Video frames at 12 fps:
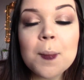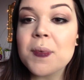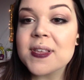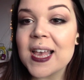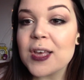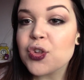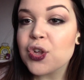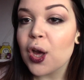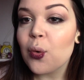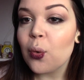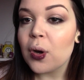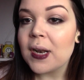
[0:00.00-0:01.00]
mas acho que a
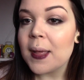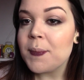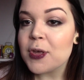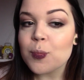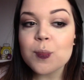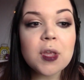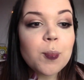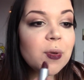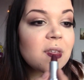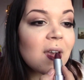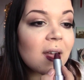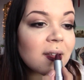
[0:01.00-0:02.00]
cor é mesmo tipo
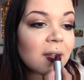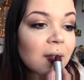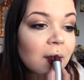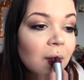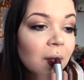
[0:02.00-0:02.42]
exata.